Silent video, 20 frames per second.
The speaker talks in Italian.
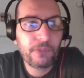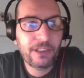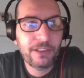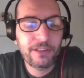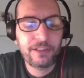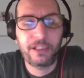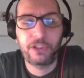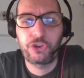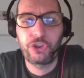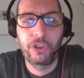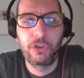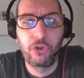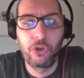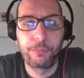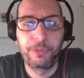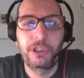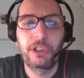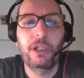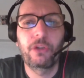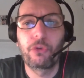Sasha e
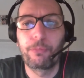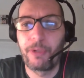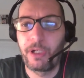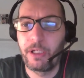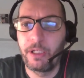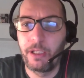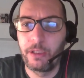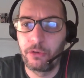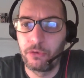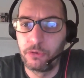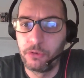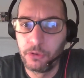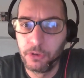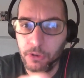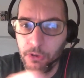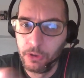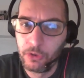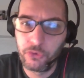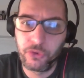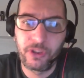Naomi hanno parlato,
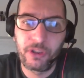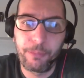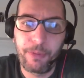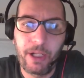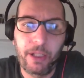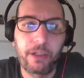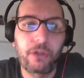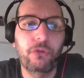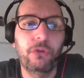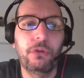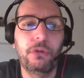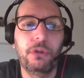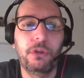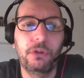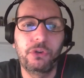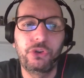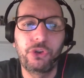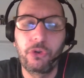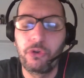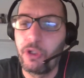hanno parlato
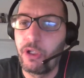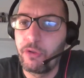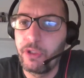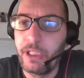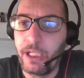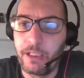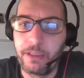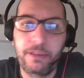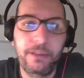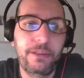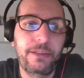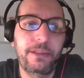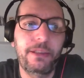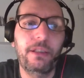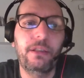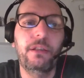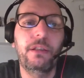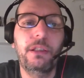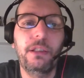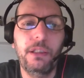con John
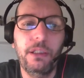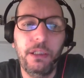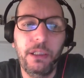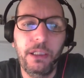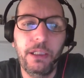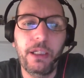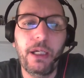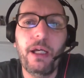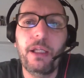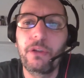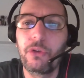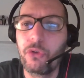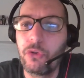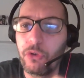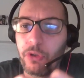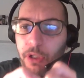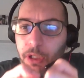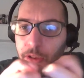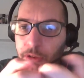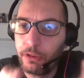Larinatis e
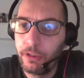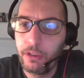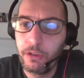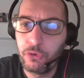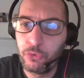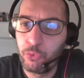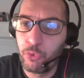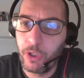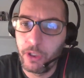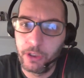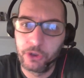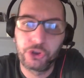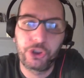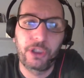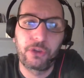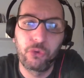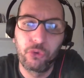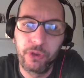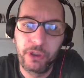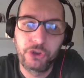hanno addirittura
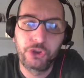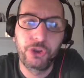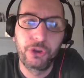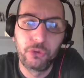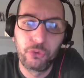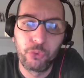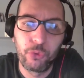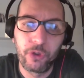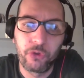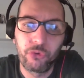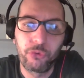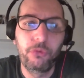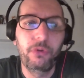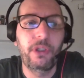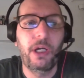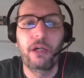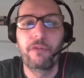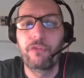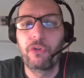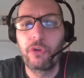lasciato le cinture sul
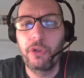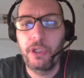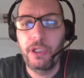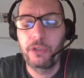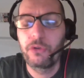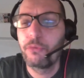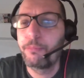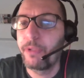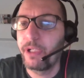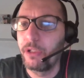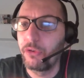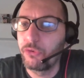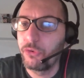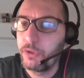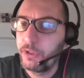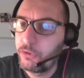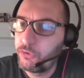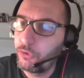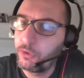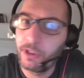tavolo, hanno preso
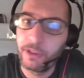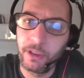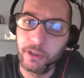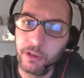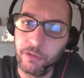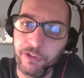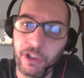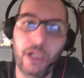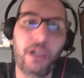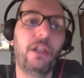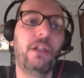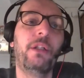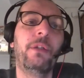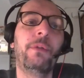e sono andate via